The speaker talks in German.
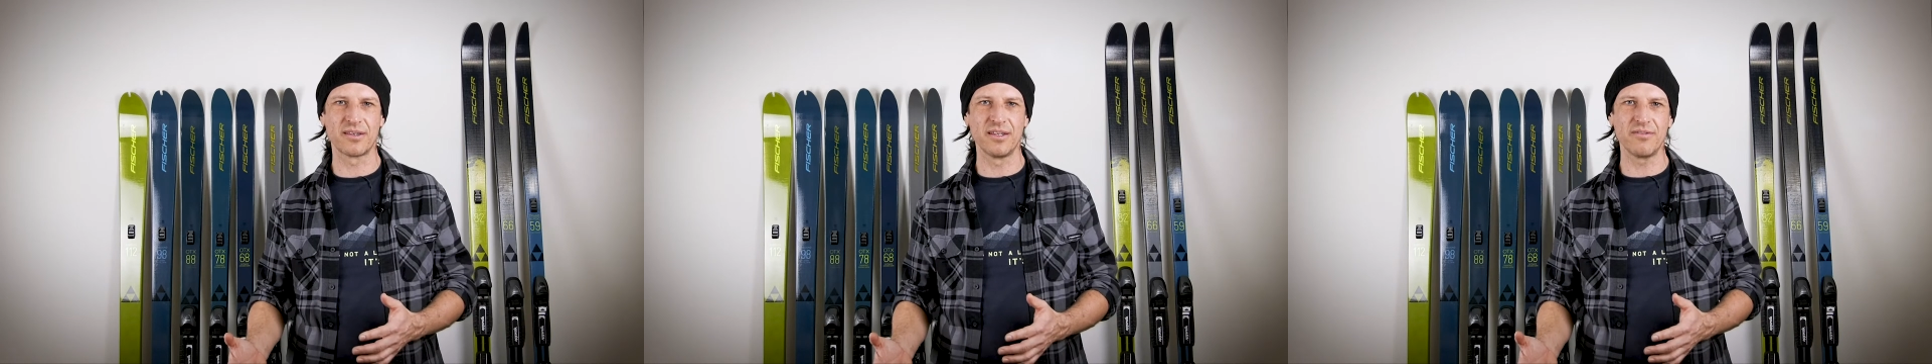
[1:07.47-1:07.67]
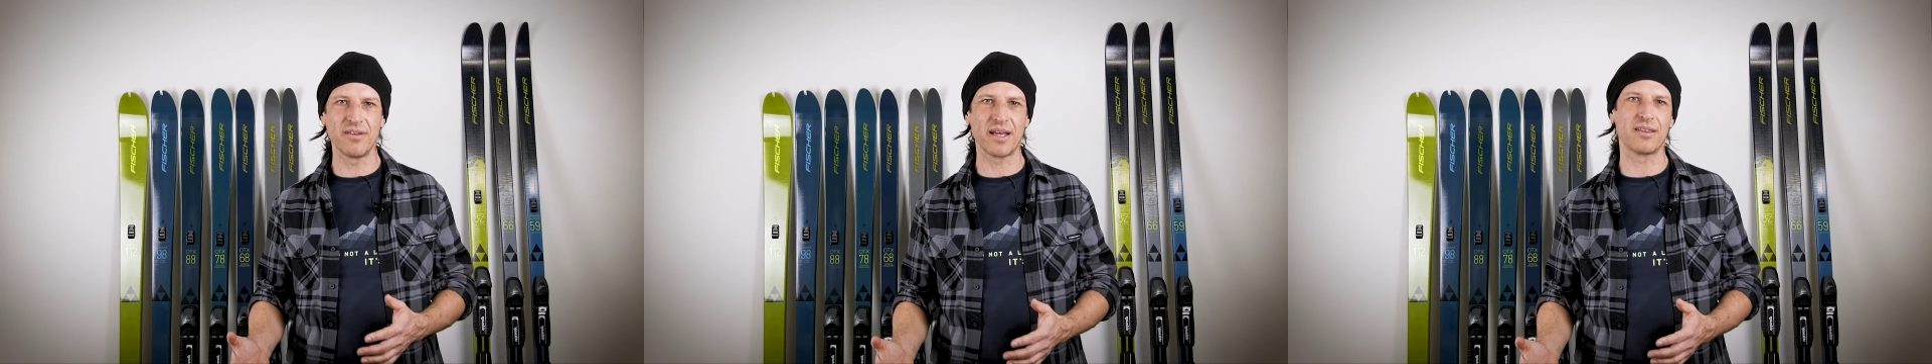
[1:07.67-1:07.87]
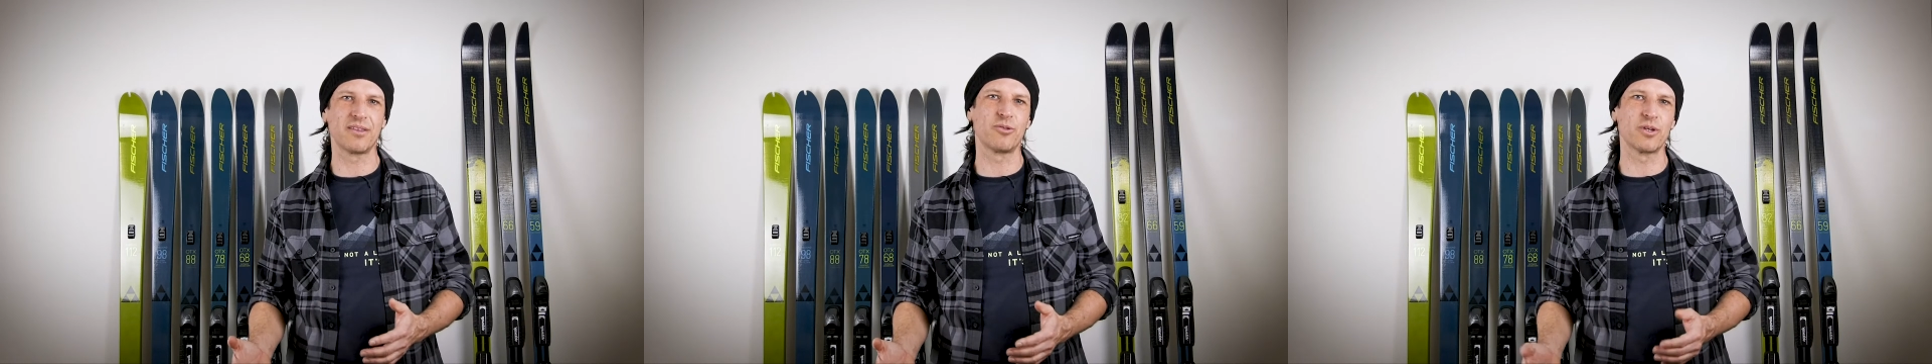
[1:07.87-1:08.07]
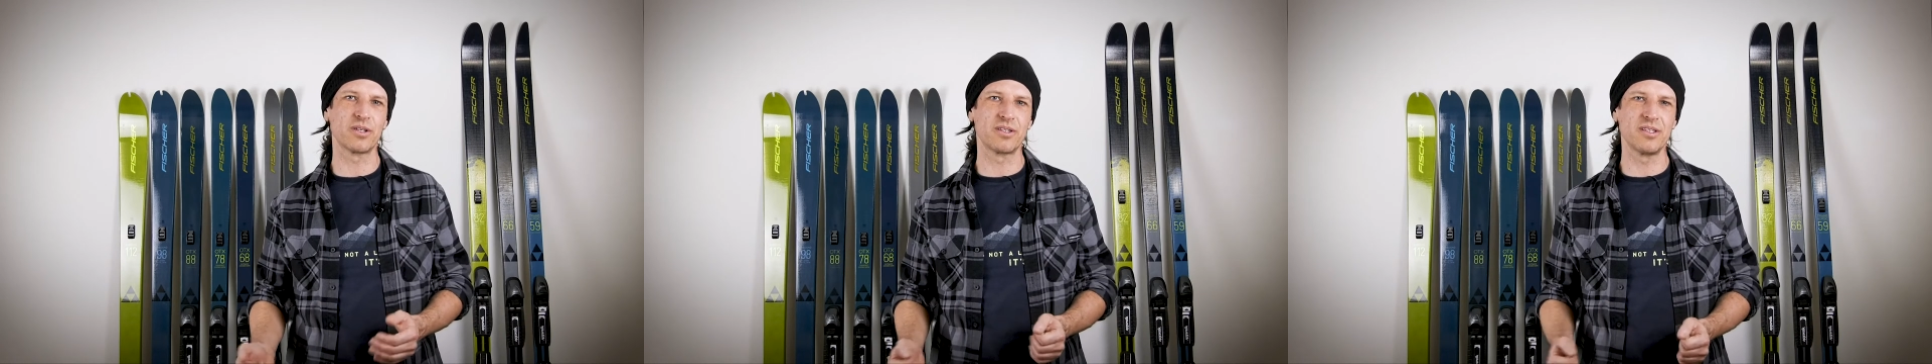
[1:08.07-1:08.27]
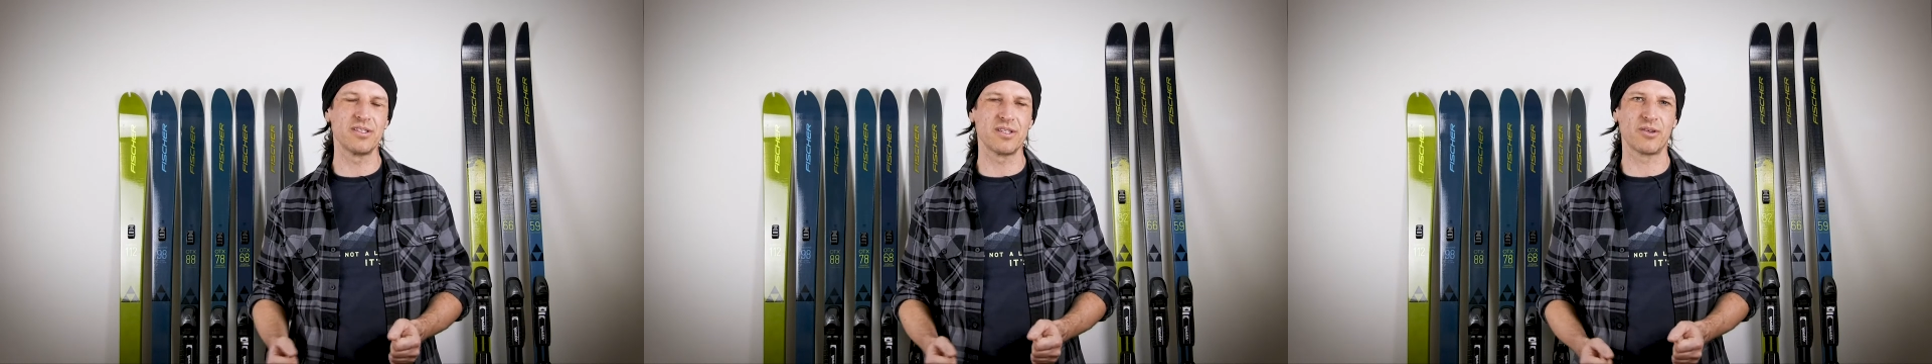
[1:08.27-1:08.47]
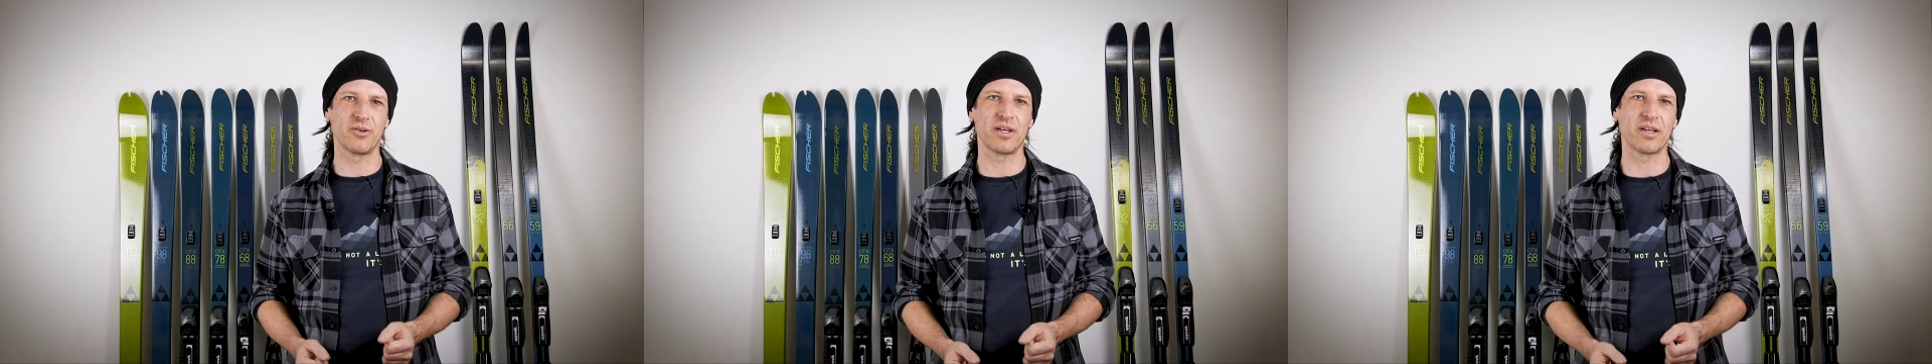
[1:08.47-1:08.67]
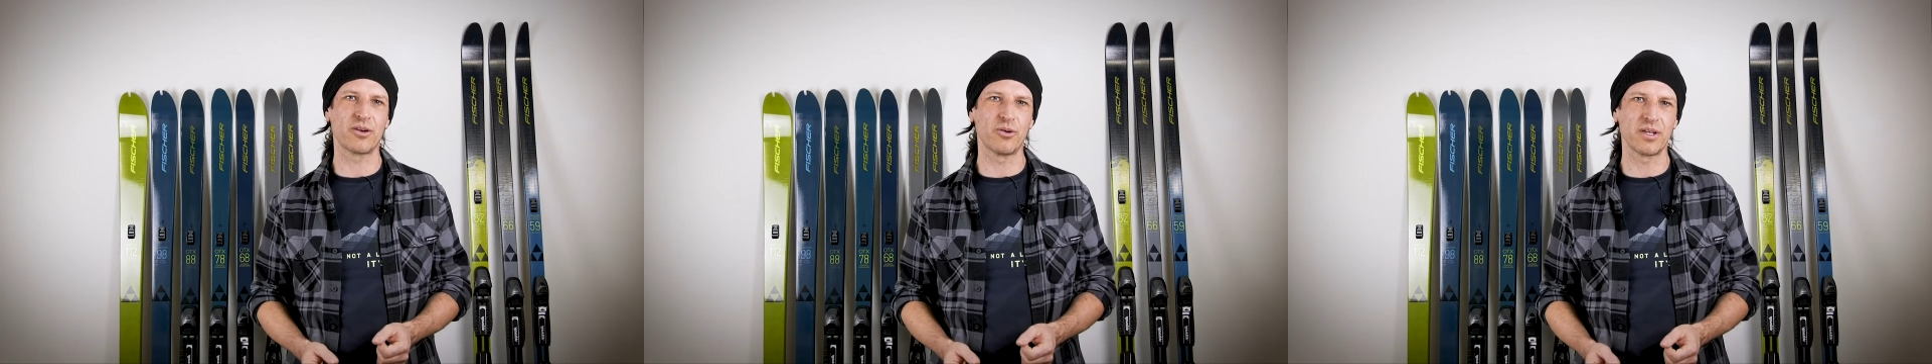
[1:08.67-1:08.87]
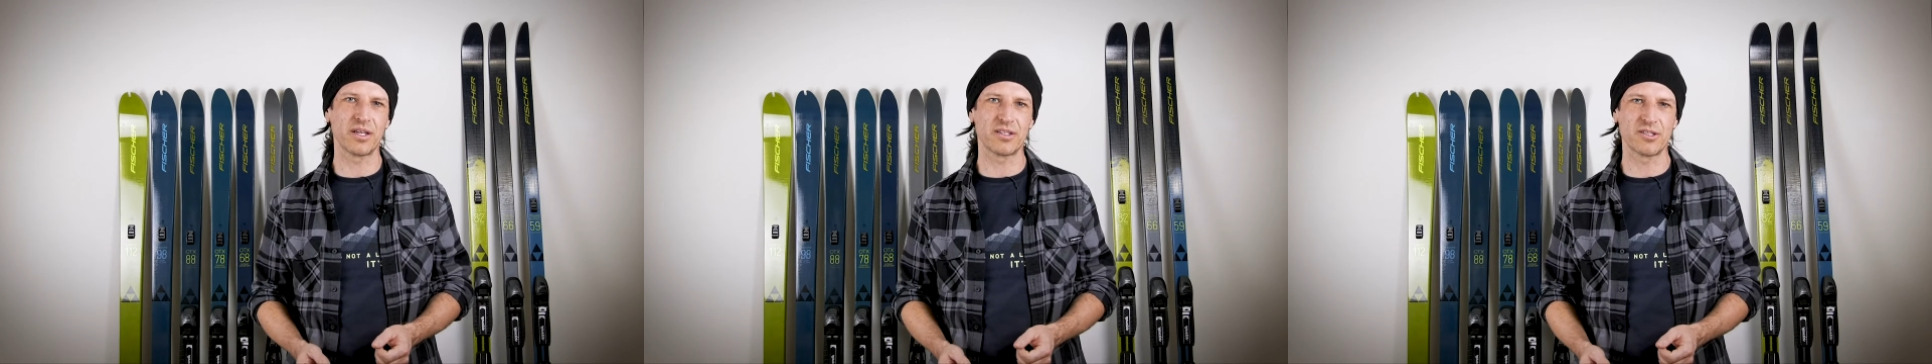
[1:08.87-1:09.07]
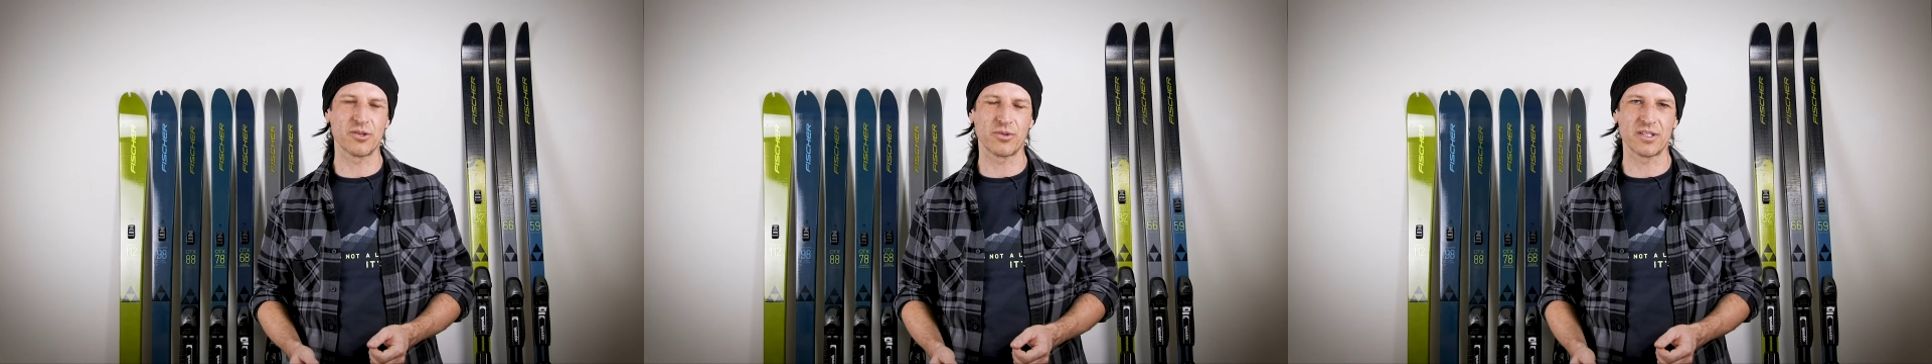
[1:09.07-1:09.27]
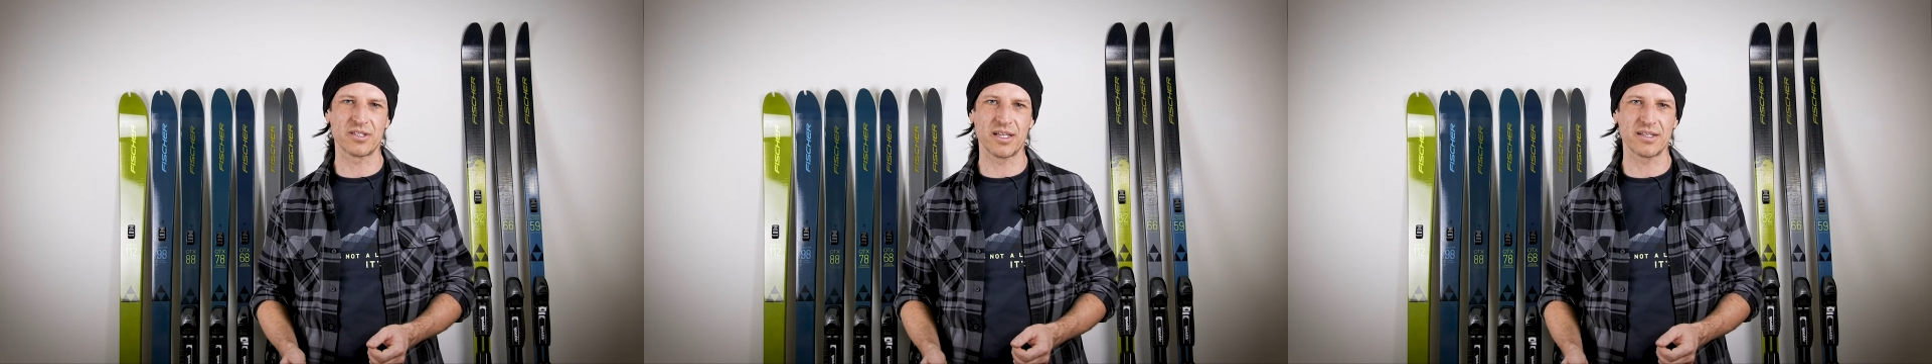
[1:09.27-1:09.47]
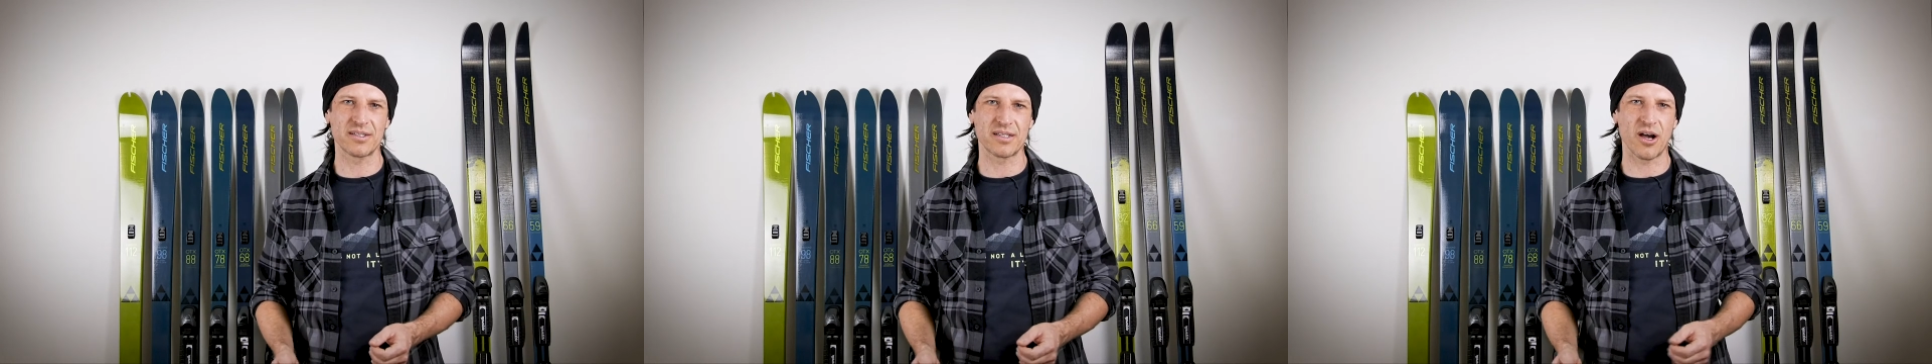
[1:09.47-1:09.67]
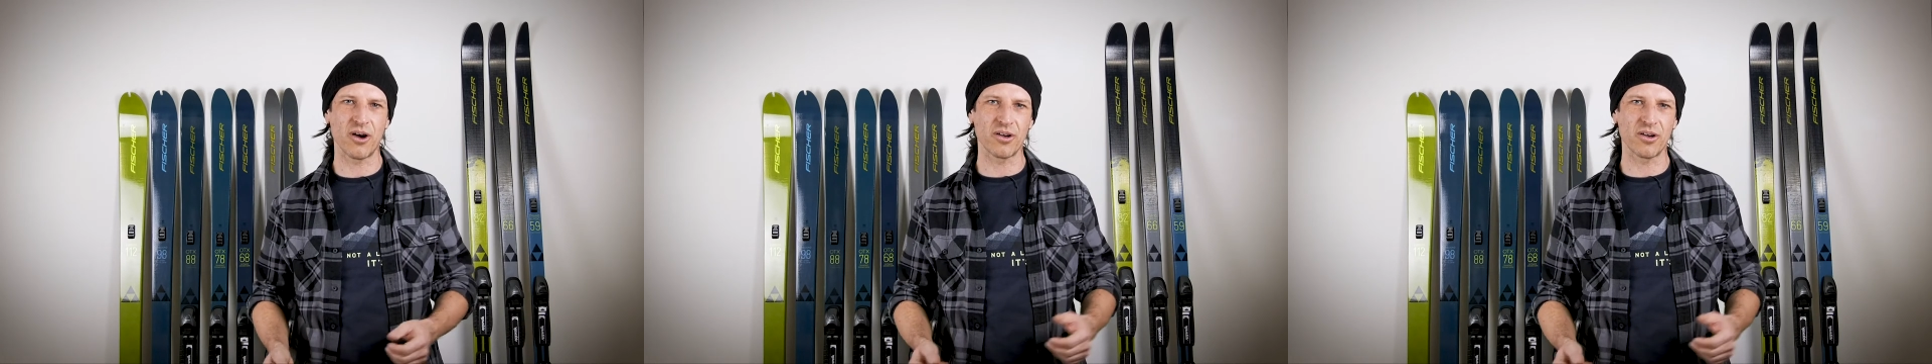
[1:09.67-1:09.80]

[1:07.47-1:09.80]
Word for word: Die werden durch diese neue Kollektion ersetzt.